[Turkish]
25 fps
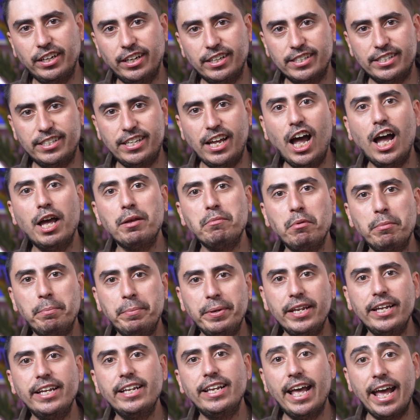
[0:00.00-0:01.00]
sahibi
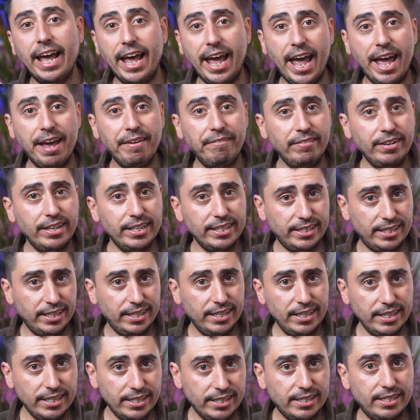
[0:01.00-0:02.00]
biriyle
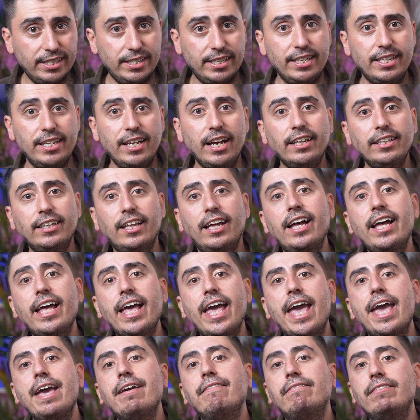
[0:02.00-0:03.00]
evlisiniz ya da
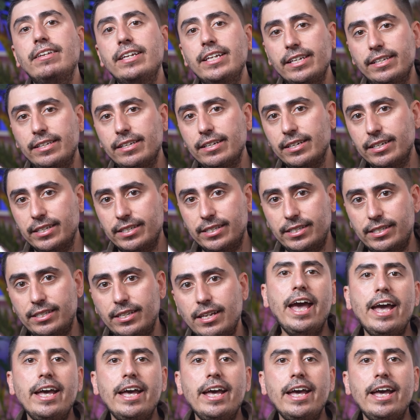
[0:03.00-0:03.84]
evliydiniz.